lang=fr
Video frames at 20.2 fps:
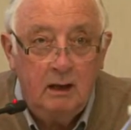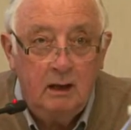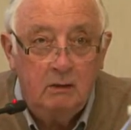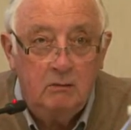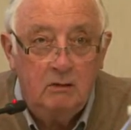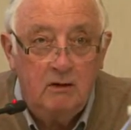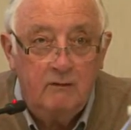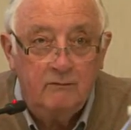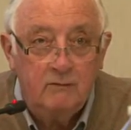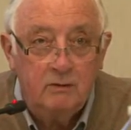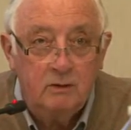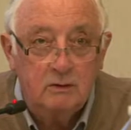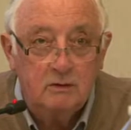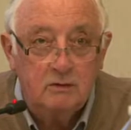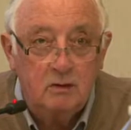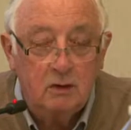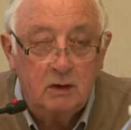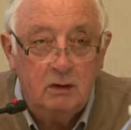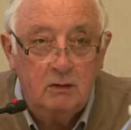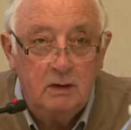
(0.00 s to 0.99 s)
Ils doivent se
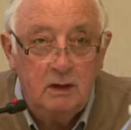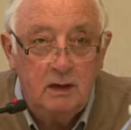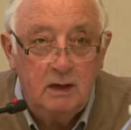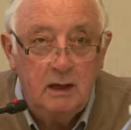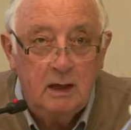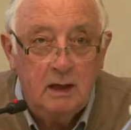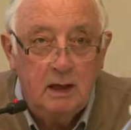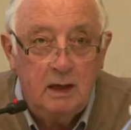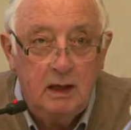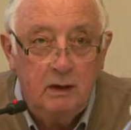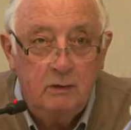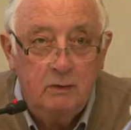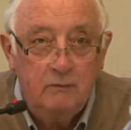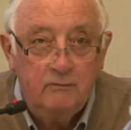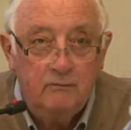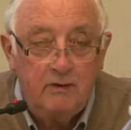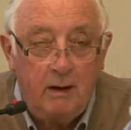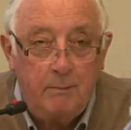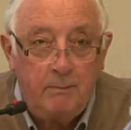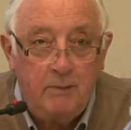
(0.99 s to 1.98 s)
réunir et nous
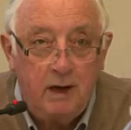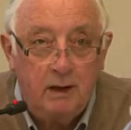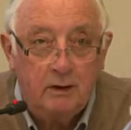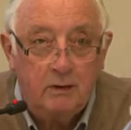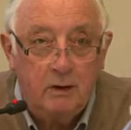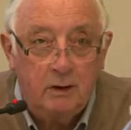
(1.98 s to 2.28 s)
faire part de leur